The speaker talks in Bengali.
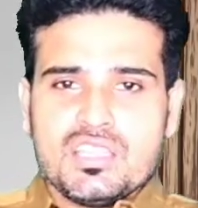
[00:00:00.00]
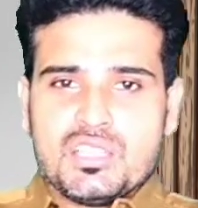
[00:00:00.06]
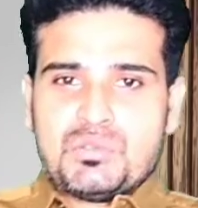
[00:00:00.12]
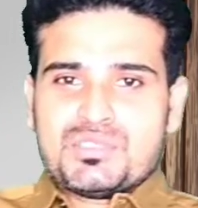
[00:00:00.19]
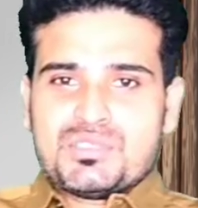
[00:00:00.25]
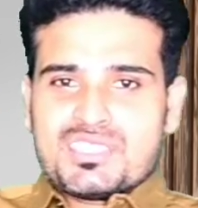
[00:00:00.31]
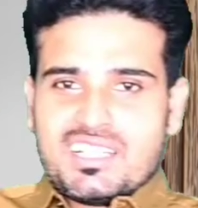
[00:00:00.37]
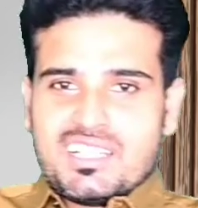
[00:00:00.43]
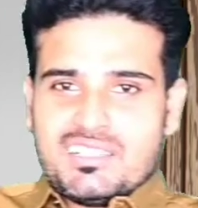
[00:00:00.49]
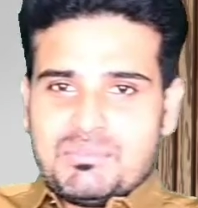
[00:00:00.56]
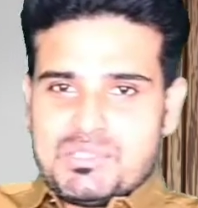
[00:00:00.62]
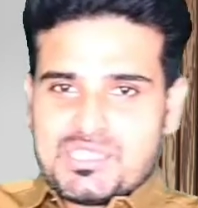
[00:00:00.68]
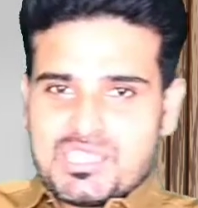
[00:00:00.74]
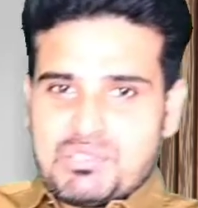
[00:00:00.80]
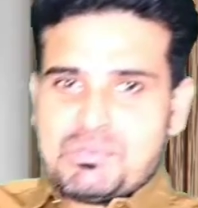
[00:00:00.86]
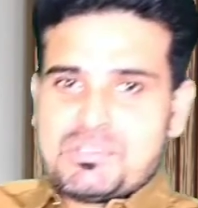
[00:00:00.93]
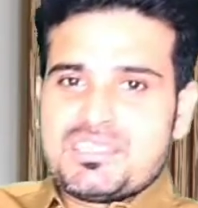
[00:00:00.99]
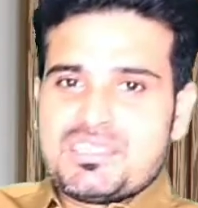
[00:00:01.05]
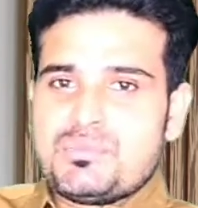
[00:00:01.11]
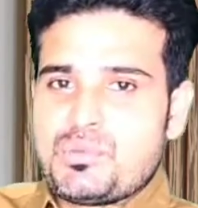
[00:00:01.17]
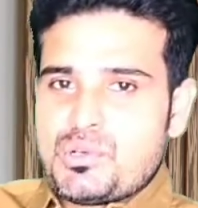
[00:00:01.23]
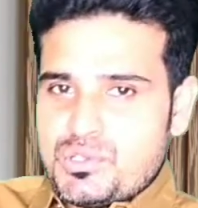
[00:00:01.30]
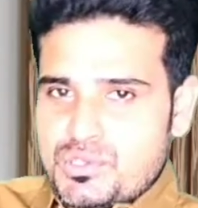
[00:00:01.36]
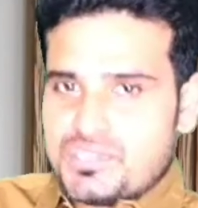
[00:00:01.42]
নমস্কার মিশন ওয়েসের
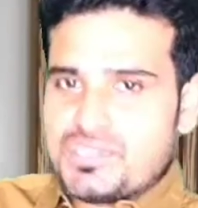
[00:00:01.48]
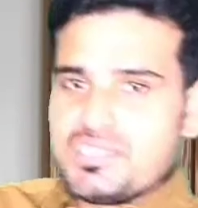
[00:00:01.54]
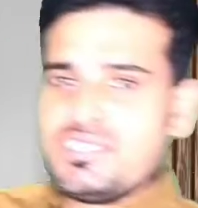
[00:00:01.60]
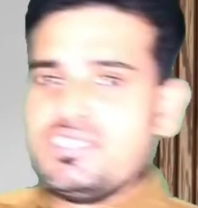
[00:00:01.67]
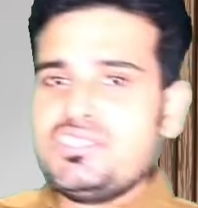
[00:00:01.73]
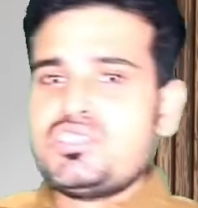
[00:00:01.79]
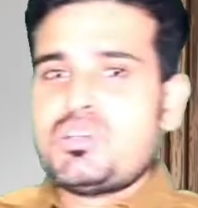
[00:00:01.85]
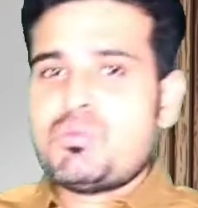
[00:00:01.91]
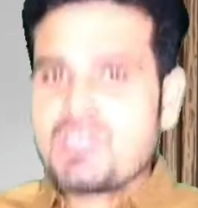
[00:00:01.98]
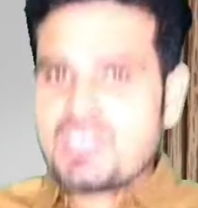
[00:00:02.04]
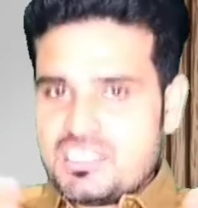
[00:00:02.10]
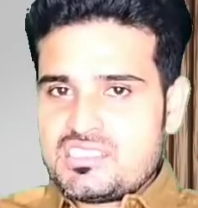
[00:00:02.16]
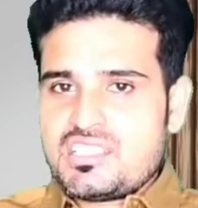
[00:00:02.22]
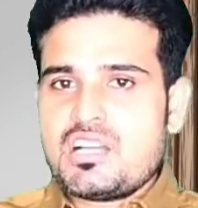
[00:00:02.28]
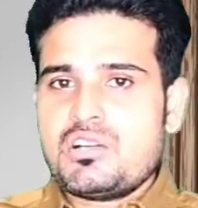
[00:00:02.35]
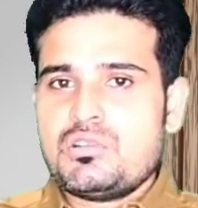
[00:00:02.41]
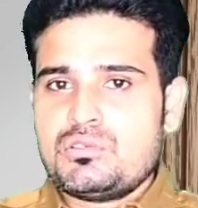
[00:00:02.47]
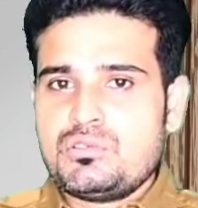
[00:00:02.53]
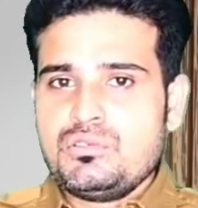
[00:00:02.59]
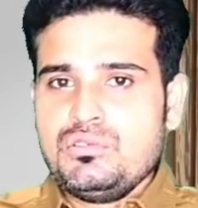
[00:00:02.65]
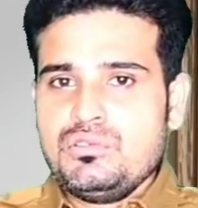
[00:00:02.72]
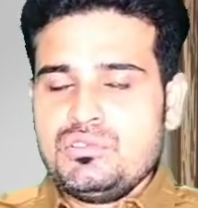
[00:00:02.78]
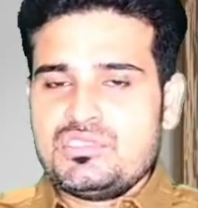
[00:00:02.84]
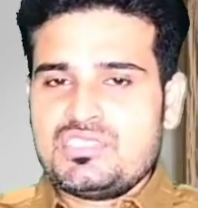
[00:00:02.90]
পক্ষ থেকে সবাইকে স্বাগত
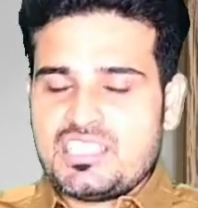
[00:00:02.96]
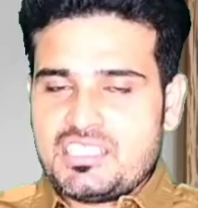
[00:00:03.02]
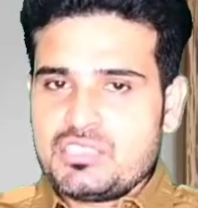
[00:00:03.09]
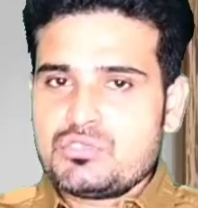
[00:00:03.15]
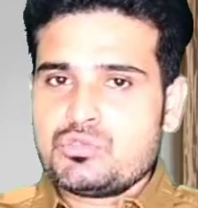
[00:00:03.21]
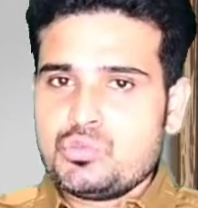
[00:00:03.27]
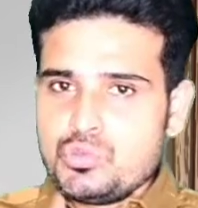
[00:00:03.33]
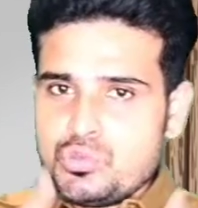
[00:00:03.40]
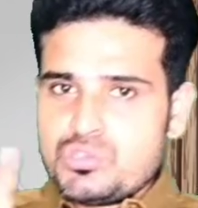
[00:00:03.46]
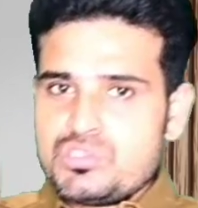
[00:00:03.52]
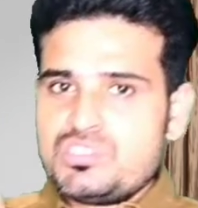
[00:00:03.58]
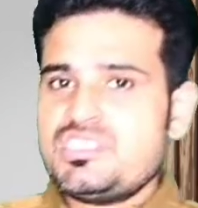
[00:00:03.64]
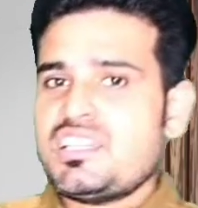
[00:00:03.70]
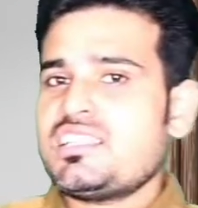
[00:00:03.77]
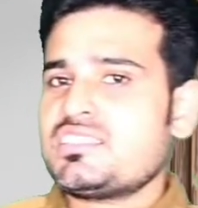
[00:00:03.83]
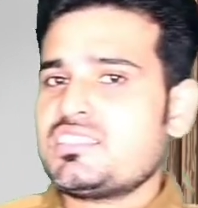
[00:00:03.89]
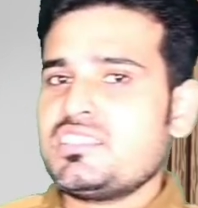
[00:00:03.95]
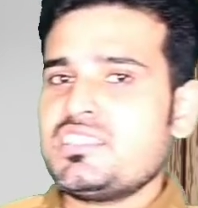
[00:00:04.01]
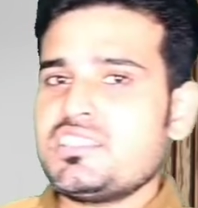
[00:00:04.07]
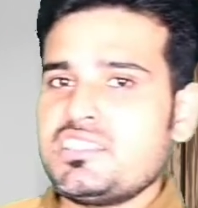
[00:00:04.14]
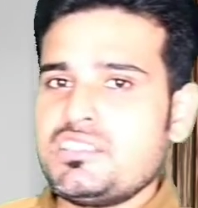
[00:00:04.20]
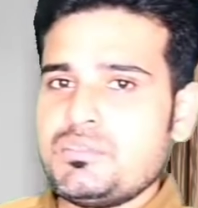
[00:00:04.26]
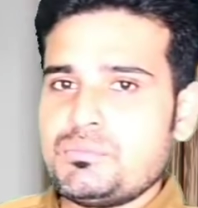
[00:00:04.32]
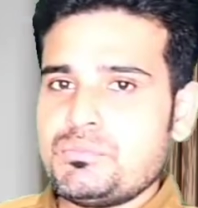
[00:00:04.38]
জানিয়ে শুরু করছি আজকের
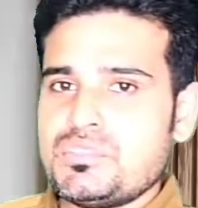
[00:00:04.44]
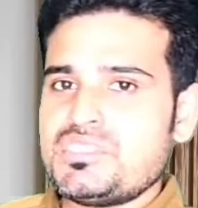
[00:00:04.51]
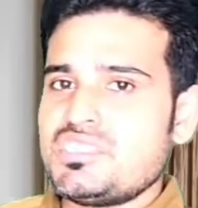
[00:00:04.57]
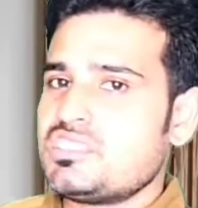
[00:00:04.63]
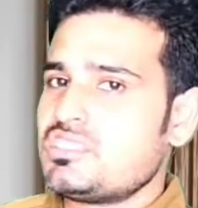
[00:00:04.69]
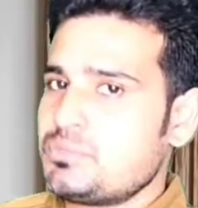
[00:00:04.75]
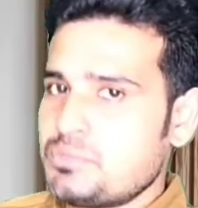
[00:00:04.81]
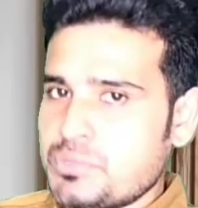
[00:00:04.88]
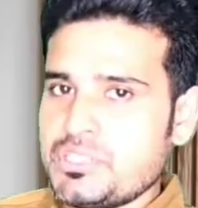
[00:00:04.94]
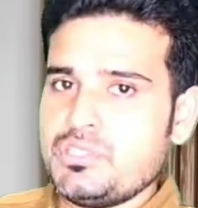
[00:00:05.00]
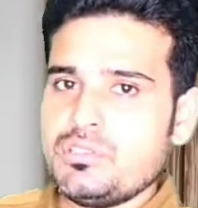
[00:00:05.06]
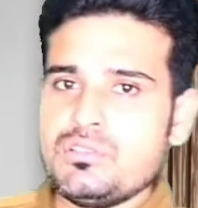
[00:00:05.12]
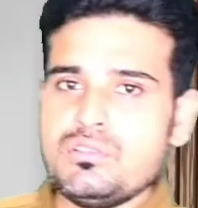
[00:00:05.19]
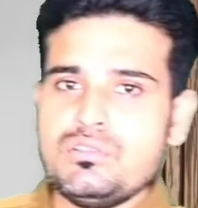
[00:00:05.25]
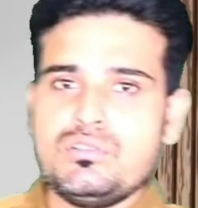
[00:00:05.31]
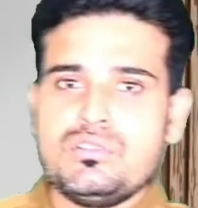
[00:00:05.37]
একটি বিশেষ ভিডিও